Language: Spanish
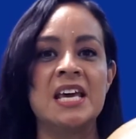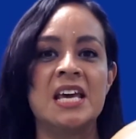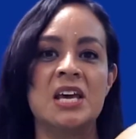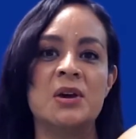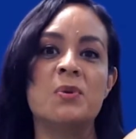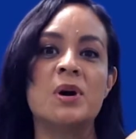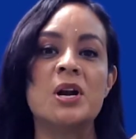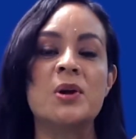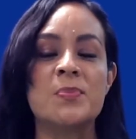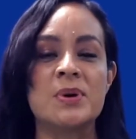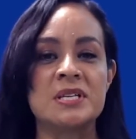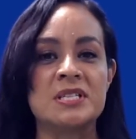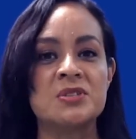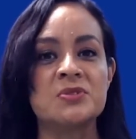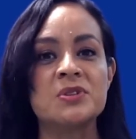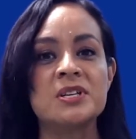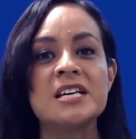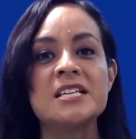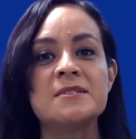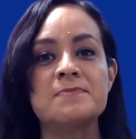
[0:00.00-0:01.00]
Y bueno, pues
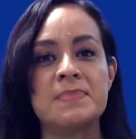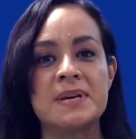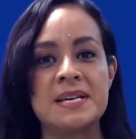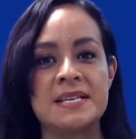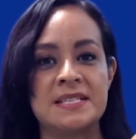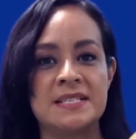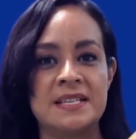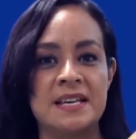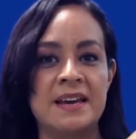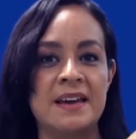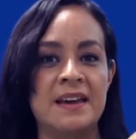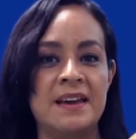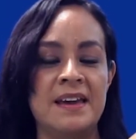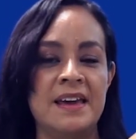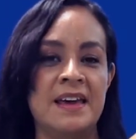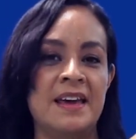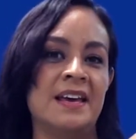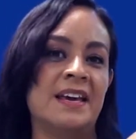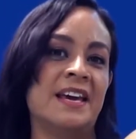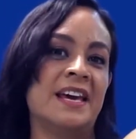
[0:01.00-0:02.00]
es una especie
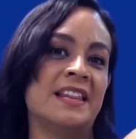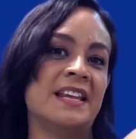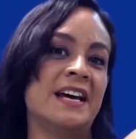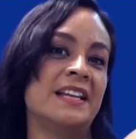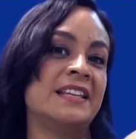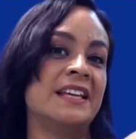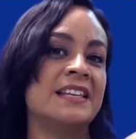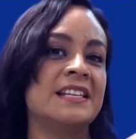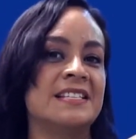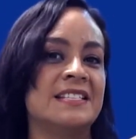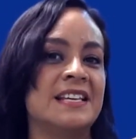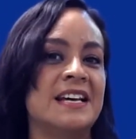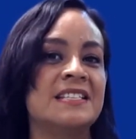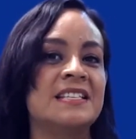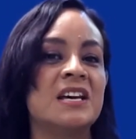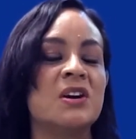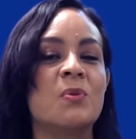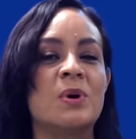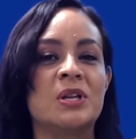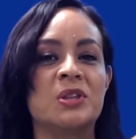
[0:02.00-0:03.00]
que data desde
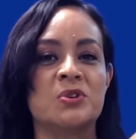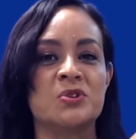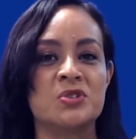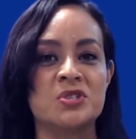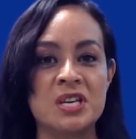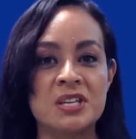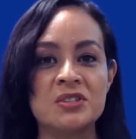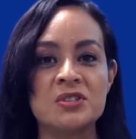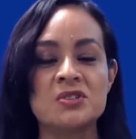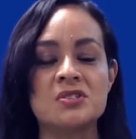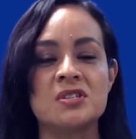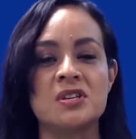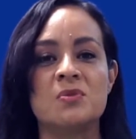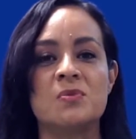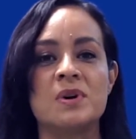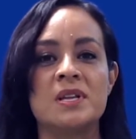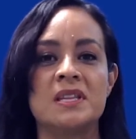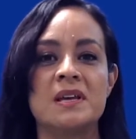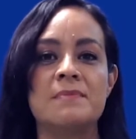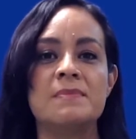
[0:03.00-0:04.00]
hace
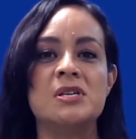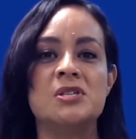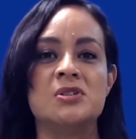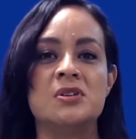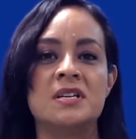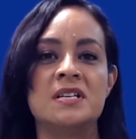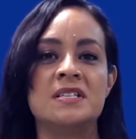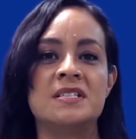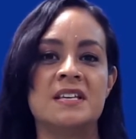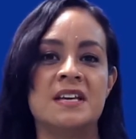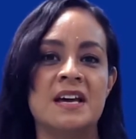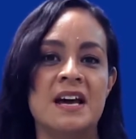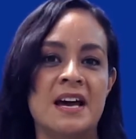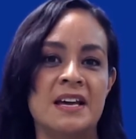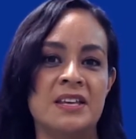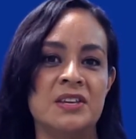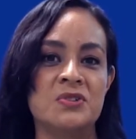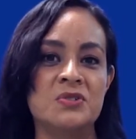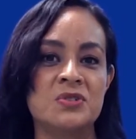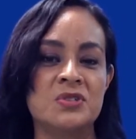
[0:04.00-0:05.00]
450 millones de
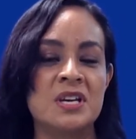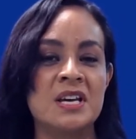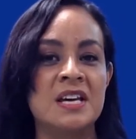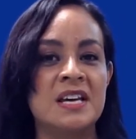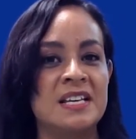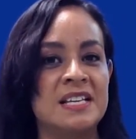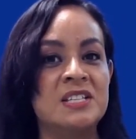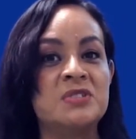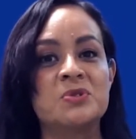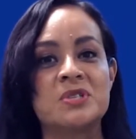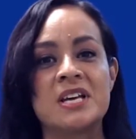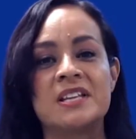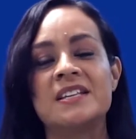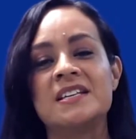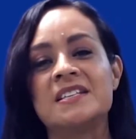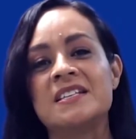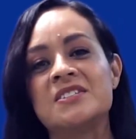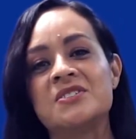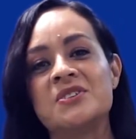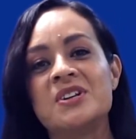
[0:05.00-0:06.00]
años y sus
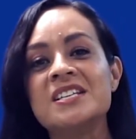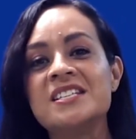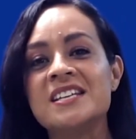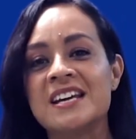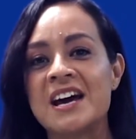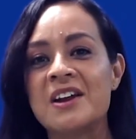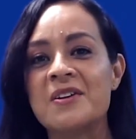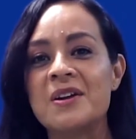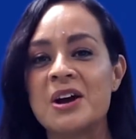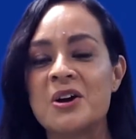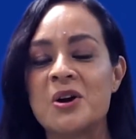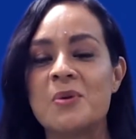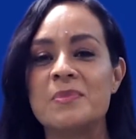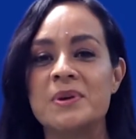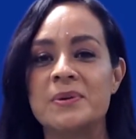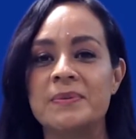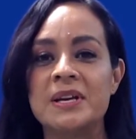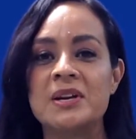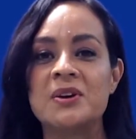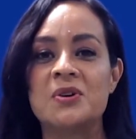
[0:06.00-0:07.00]
antecesores llegaron a
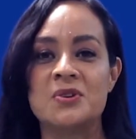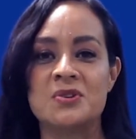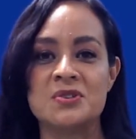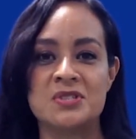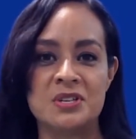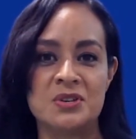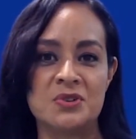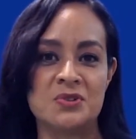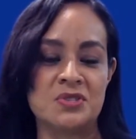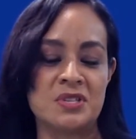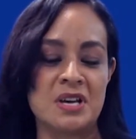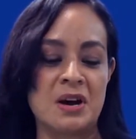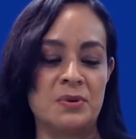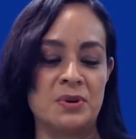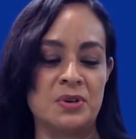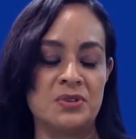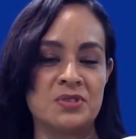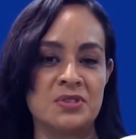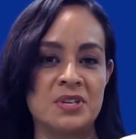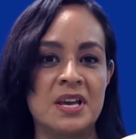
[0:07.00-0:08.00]
convivir con los
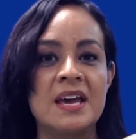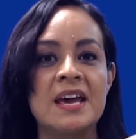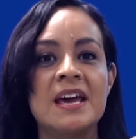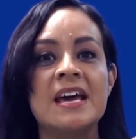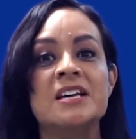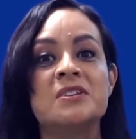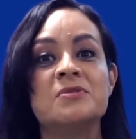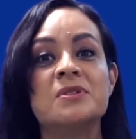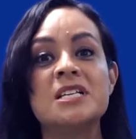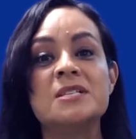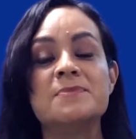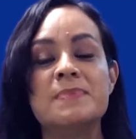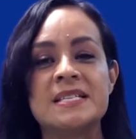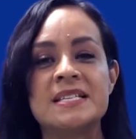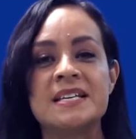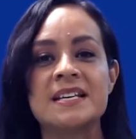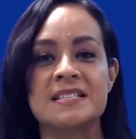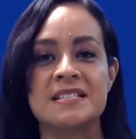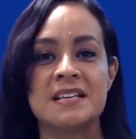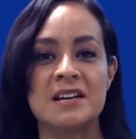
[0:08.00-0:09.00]
dinosaurios. Es una
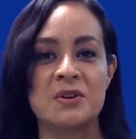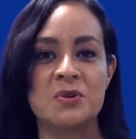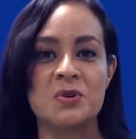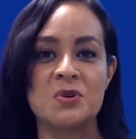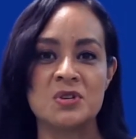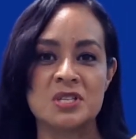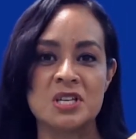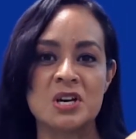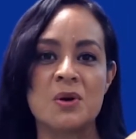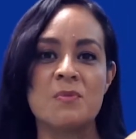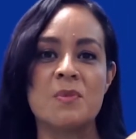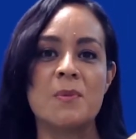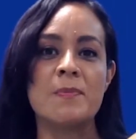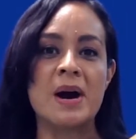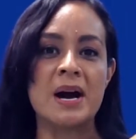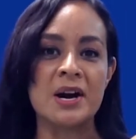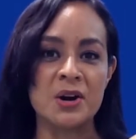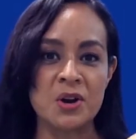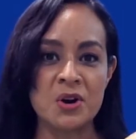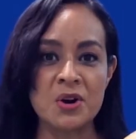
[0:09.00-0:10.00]
especie que se le conoce como
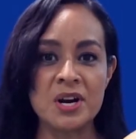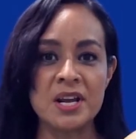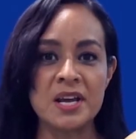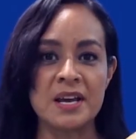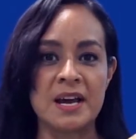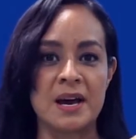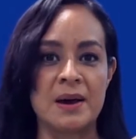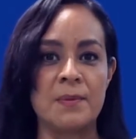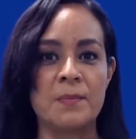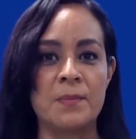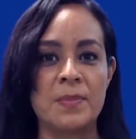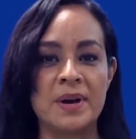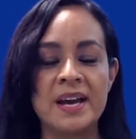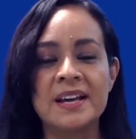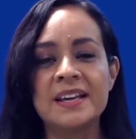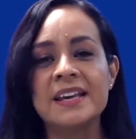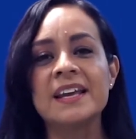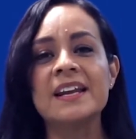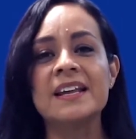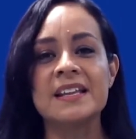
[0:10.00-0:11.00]
pancrónica. ¿Qué
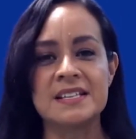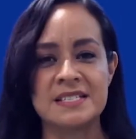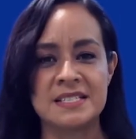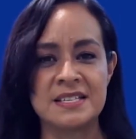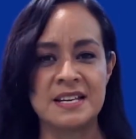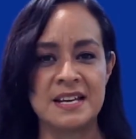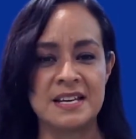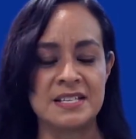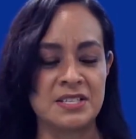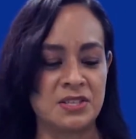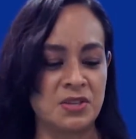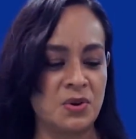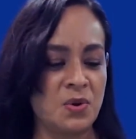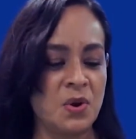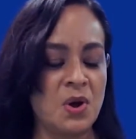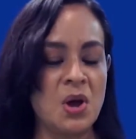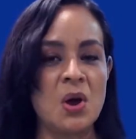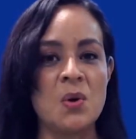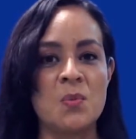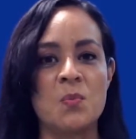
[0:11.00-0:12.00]
quiere decir
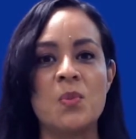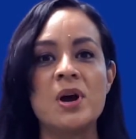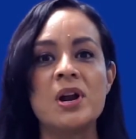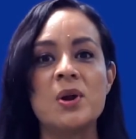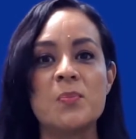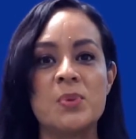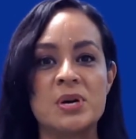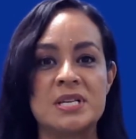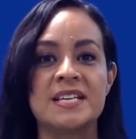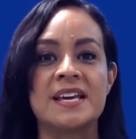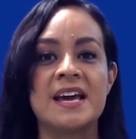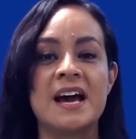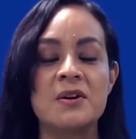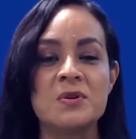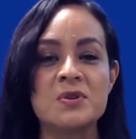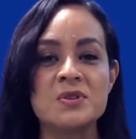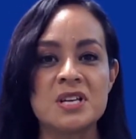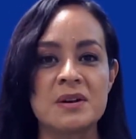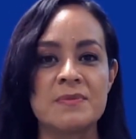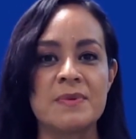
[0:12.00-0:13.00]
esto? Bueno, pues que ha
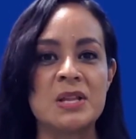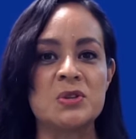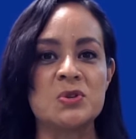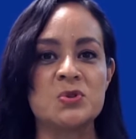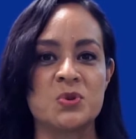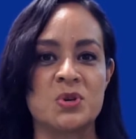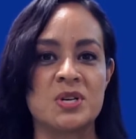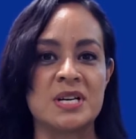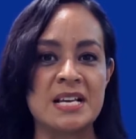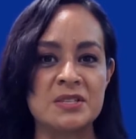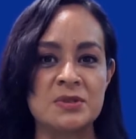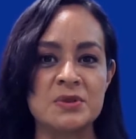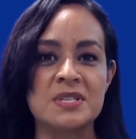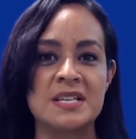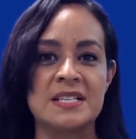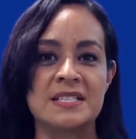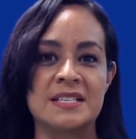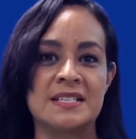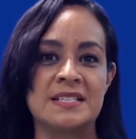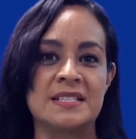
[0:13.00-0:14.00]
conservado sus rasgos
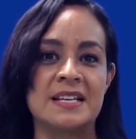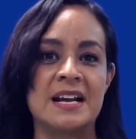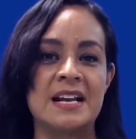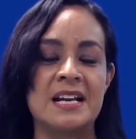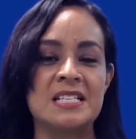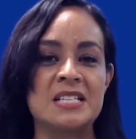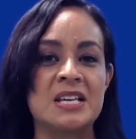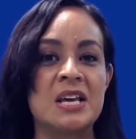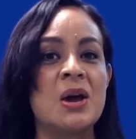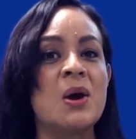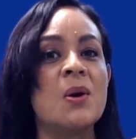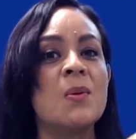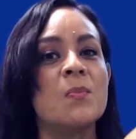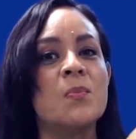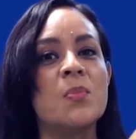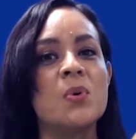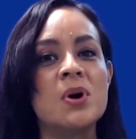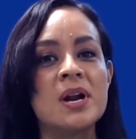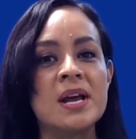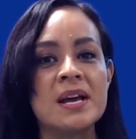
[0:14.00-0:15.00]
ancestrales
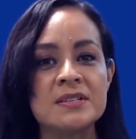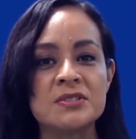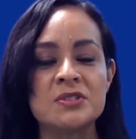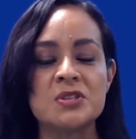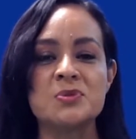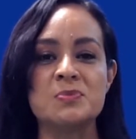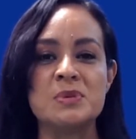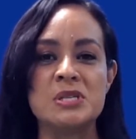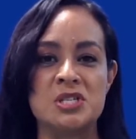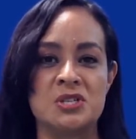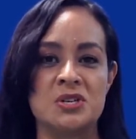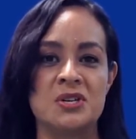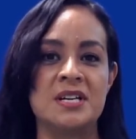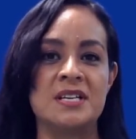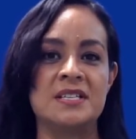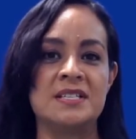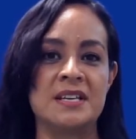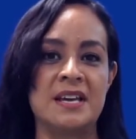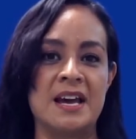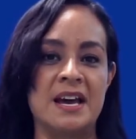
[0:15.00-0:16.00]
por estos
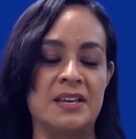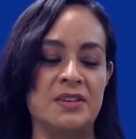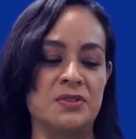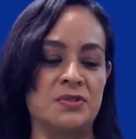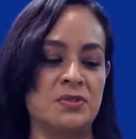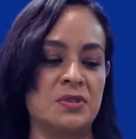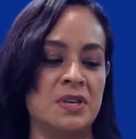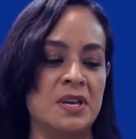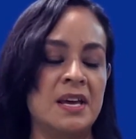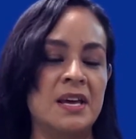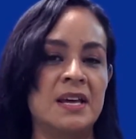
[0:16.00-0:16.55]
millones de años.